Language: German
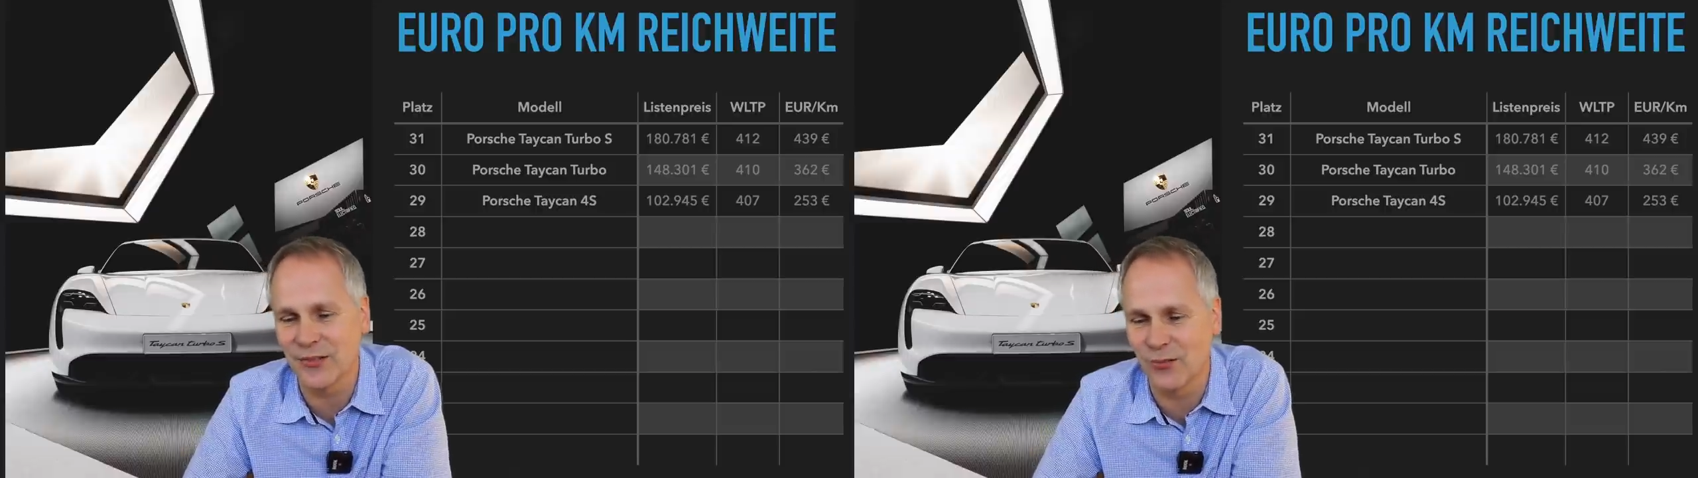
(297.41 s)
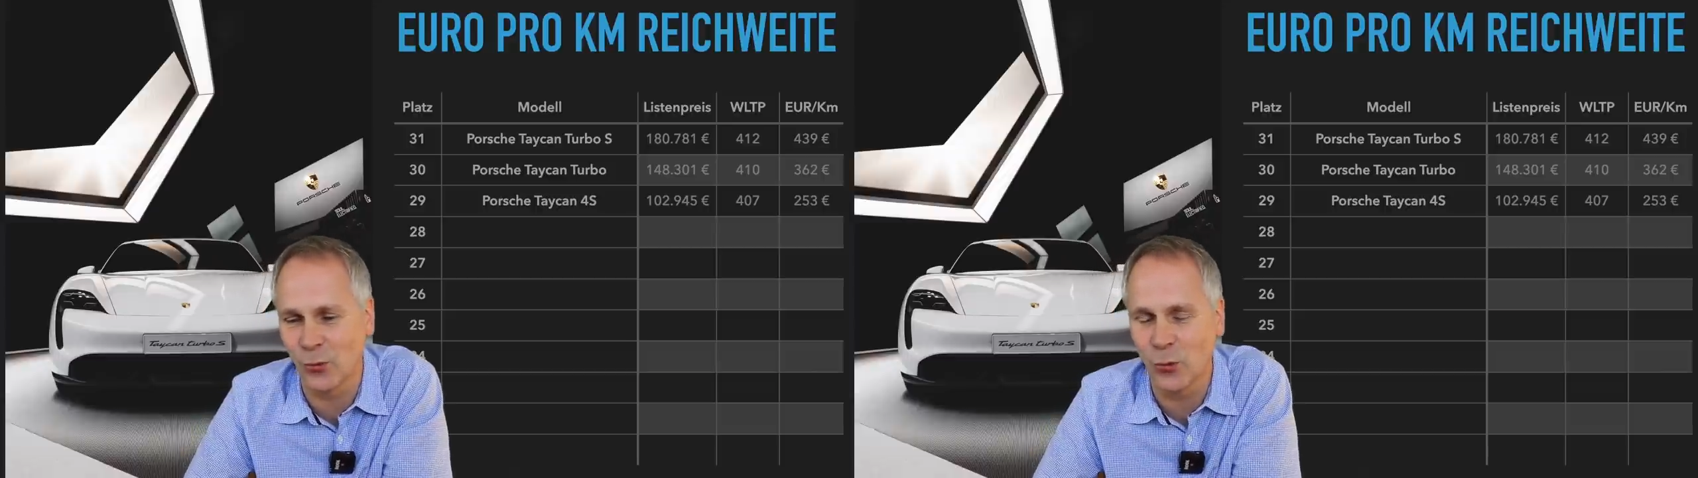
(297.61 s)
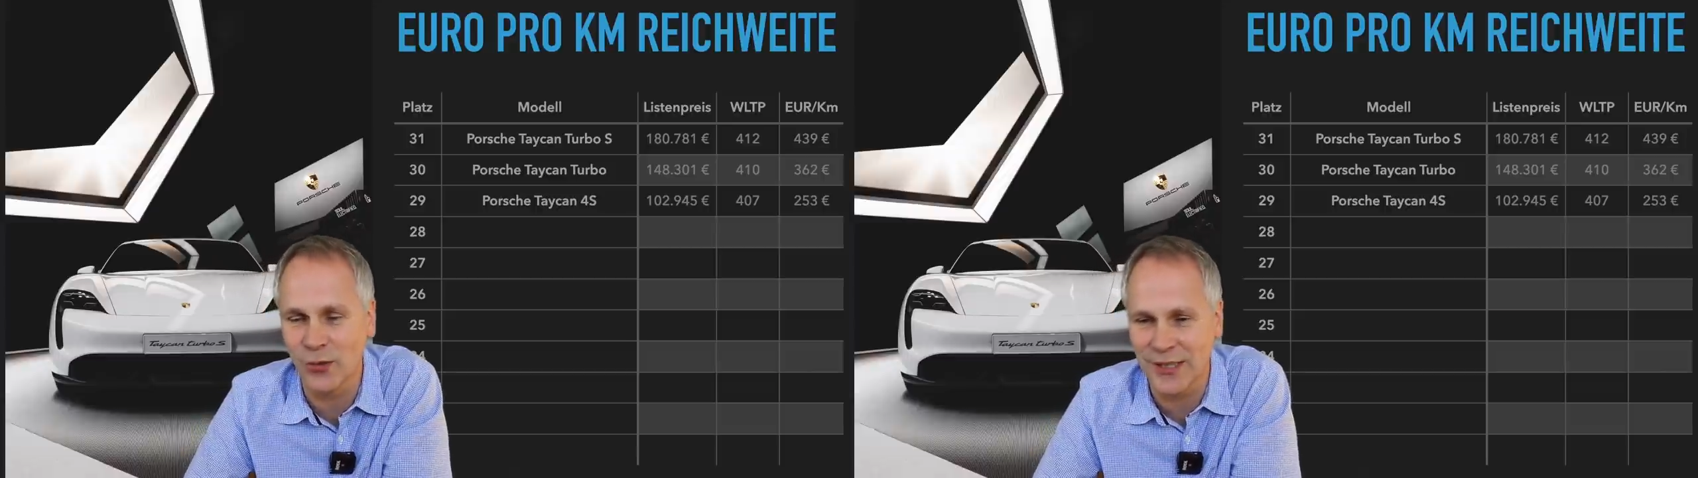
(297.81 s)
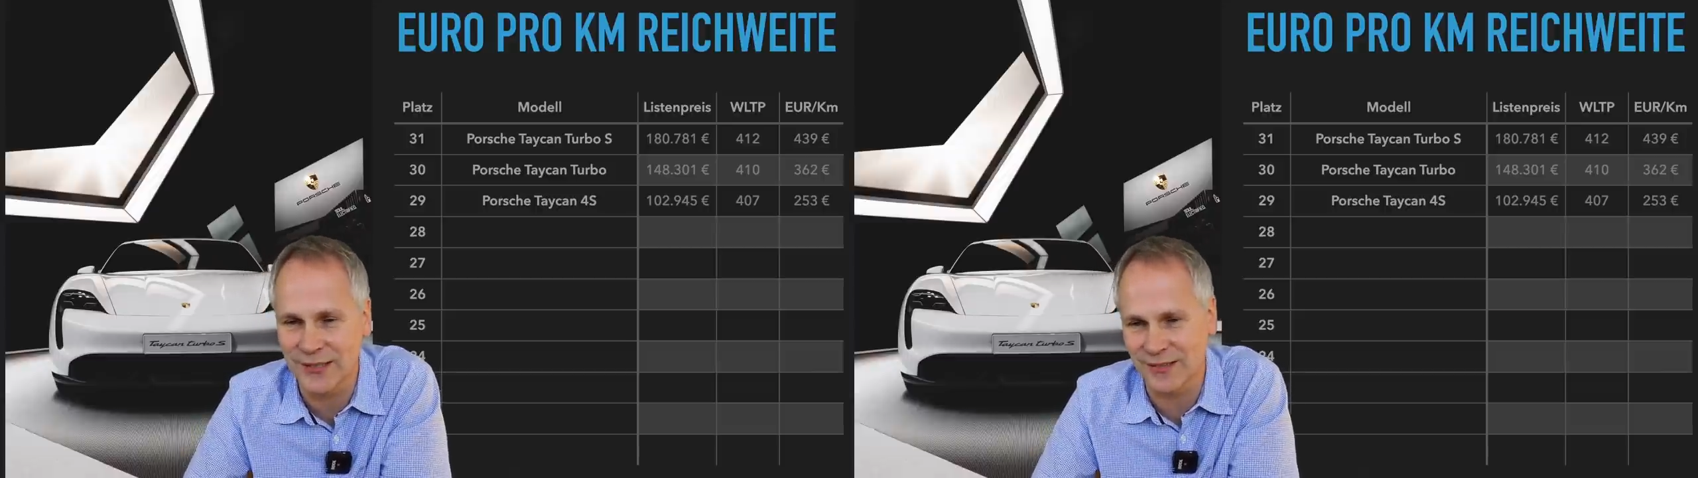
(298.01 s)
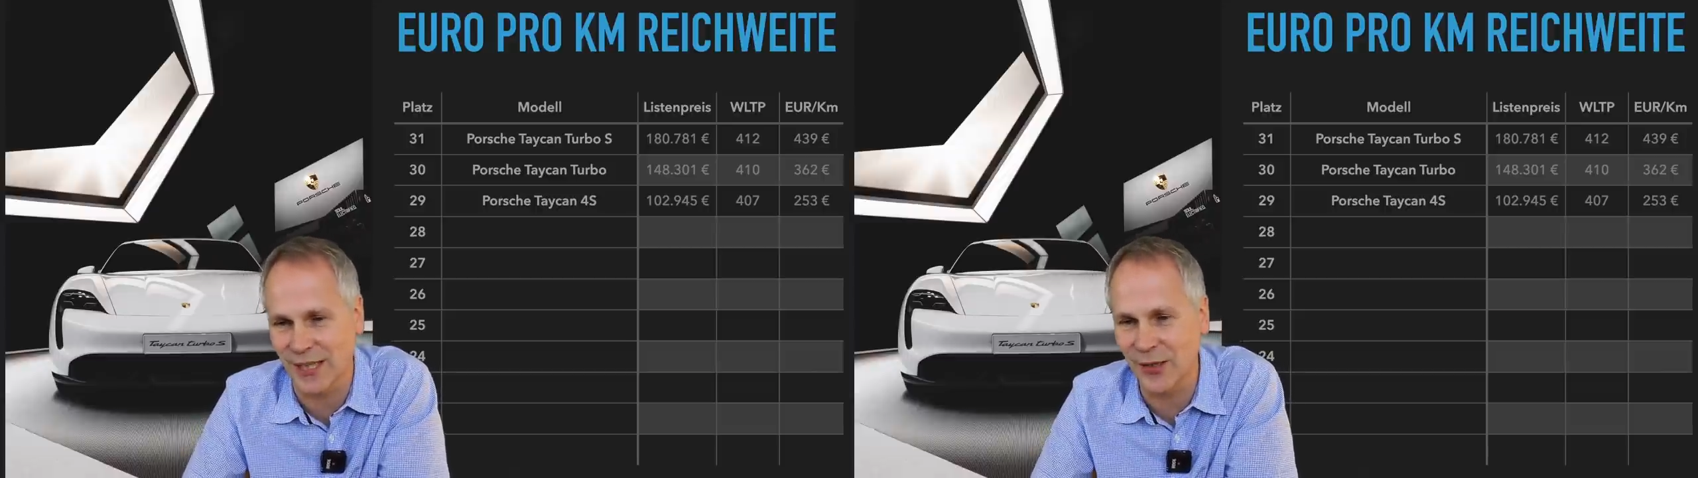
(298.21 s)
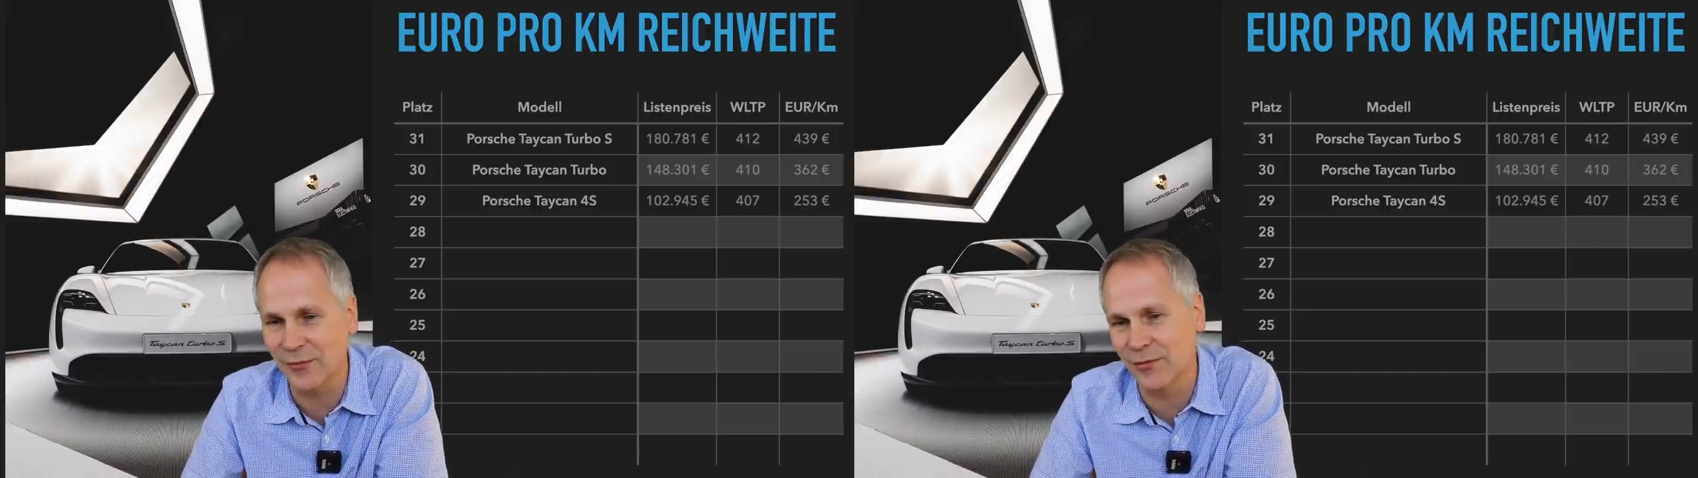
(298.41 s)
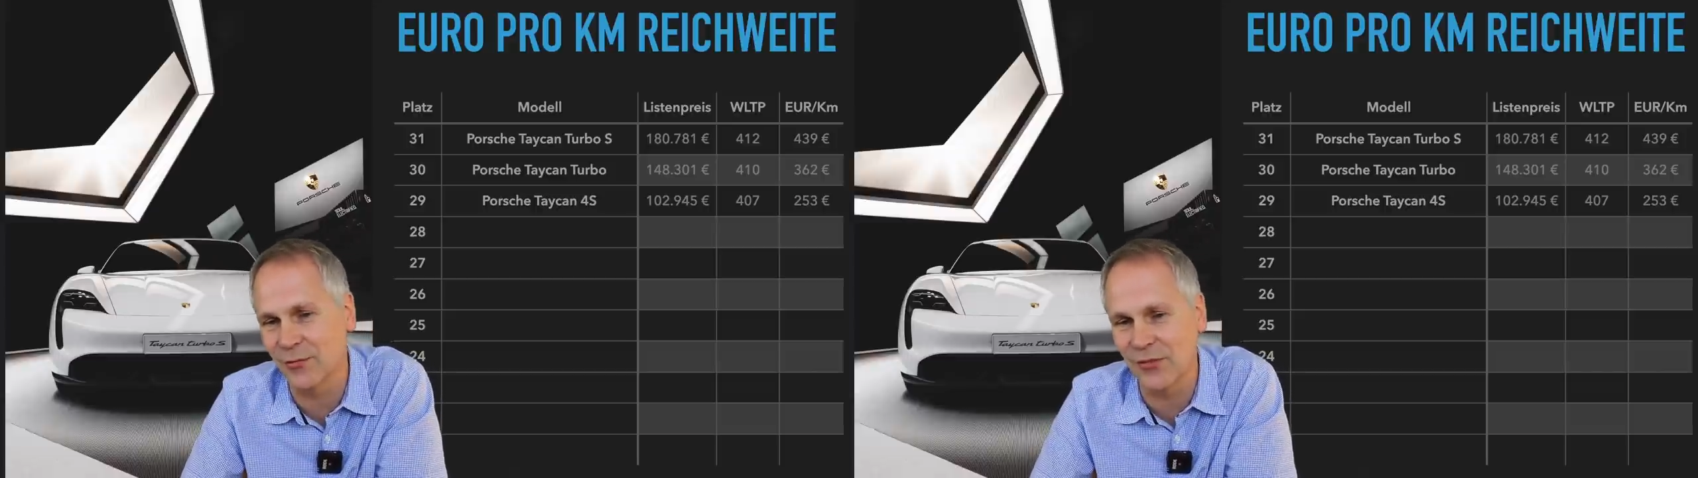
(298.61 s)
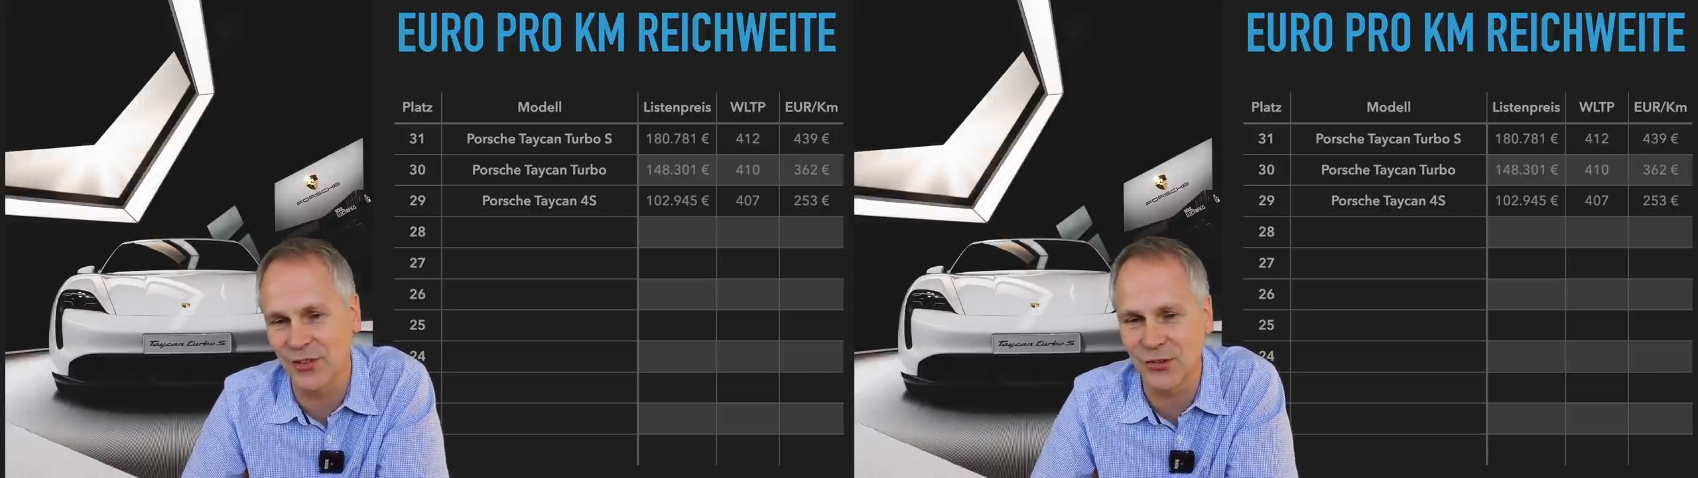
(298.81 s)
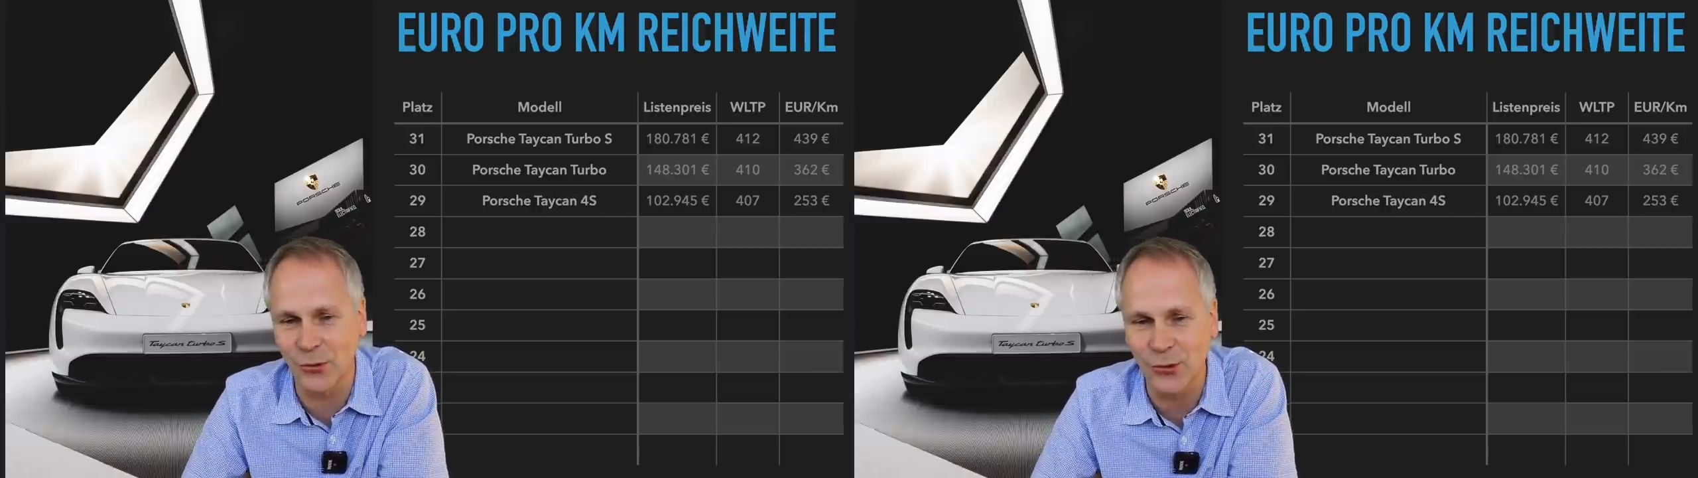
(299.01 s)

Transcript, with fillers: 253